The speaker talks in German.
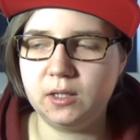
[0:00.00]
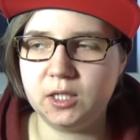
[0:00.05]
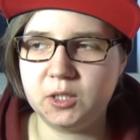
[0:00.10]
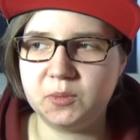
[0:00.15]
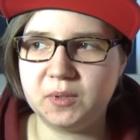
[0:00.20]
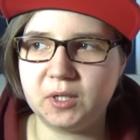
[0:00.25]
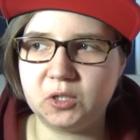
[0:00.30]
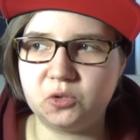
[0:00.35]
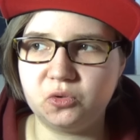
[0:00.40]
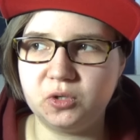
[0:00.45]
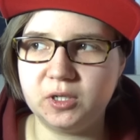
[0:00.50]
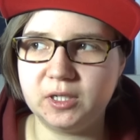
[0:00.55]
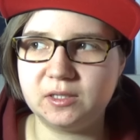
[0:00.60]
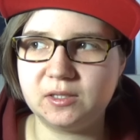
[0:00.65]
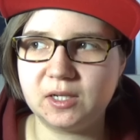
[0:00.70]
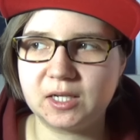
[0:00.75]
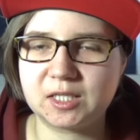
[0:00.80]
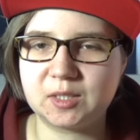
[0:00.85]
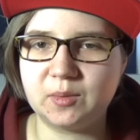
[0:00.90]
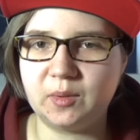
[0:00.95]
Ich bin natürlich
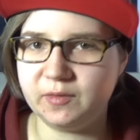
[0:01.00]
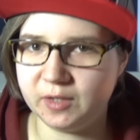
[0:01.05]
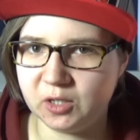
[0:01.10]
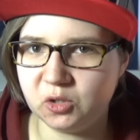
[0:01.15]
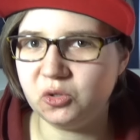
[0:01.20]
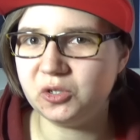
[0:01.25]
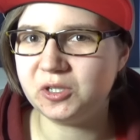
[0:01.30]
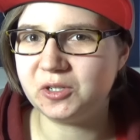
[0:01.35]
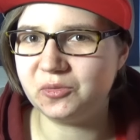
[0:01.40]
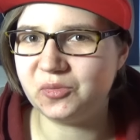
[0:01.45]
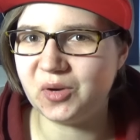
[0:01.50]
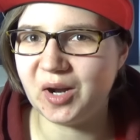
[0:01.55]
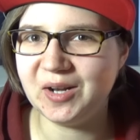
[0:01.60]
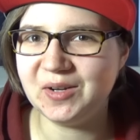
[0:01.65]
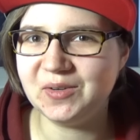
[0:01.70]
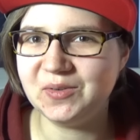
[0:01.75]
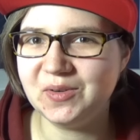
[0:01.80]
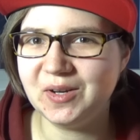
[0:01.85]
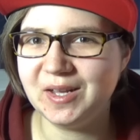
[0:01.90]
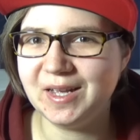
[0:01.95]
das erste Mal wieder
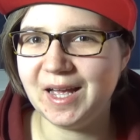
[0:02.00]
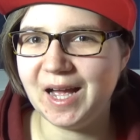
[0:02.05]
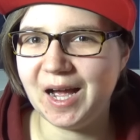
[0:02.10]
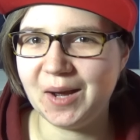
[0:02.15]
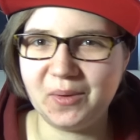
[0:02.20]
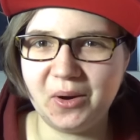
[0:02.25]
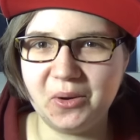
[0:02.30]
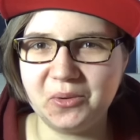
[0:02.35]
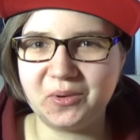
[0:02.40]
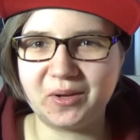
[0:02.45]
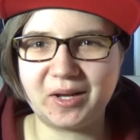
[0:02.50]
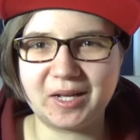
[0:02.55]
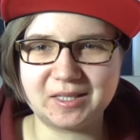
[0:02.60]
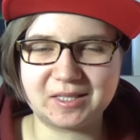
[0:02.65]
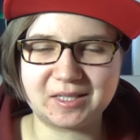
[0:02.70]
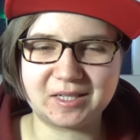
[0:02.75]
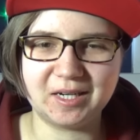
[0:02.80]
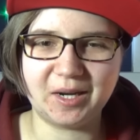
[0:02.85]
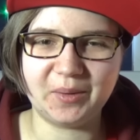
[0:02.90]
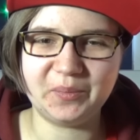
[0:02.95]
durchgefallen, aber auch nur
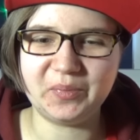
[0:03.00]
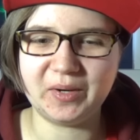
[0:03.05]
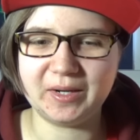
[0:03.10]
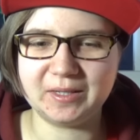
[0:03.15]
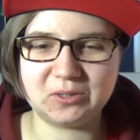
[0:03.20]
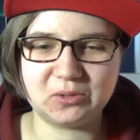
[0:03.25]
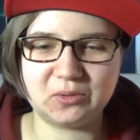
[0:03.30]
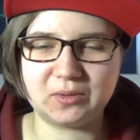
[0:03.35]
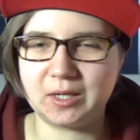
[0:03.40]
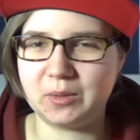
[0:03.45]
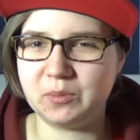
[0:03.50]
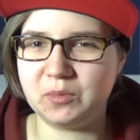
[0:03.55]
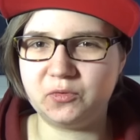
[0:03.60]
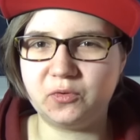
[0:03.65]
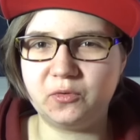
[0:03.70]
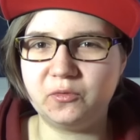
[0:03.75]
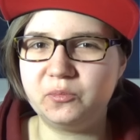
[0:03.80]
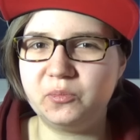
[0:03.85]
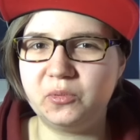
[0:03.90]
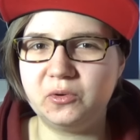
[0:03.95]
ganz knapp. Also glaube ich,
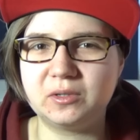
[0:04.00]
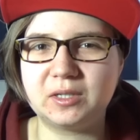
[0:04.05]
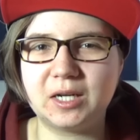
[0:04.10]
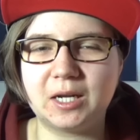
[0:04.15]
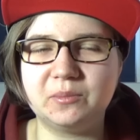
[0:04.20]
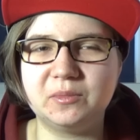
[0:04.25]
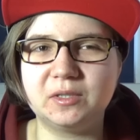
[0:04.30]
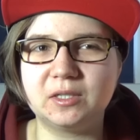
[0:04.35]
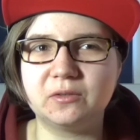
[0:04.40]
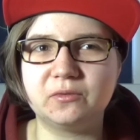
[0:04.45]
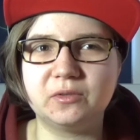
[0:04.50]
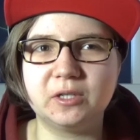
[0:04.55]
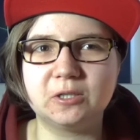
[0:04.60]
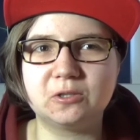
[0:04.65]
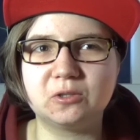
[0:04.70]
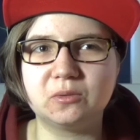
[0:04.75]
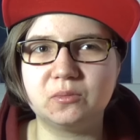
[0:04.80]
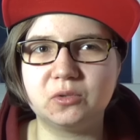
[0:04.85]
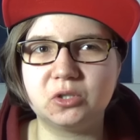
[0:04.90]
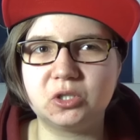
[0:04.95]
fünf Punkte haben mir
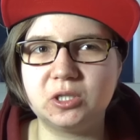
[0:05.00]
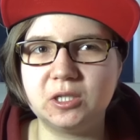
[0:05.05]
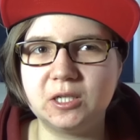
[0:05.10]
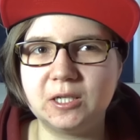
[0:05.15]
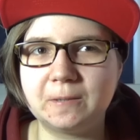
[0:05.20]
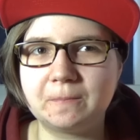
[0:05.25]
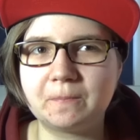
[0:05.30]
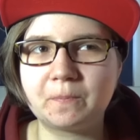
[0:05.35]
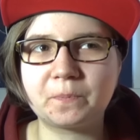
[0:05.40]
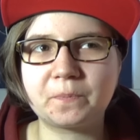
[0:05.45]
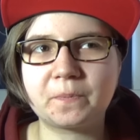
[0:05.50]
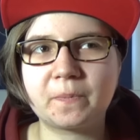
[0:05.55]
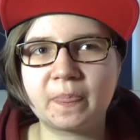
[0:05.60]
gefehlt zum Bestehen.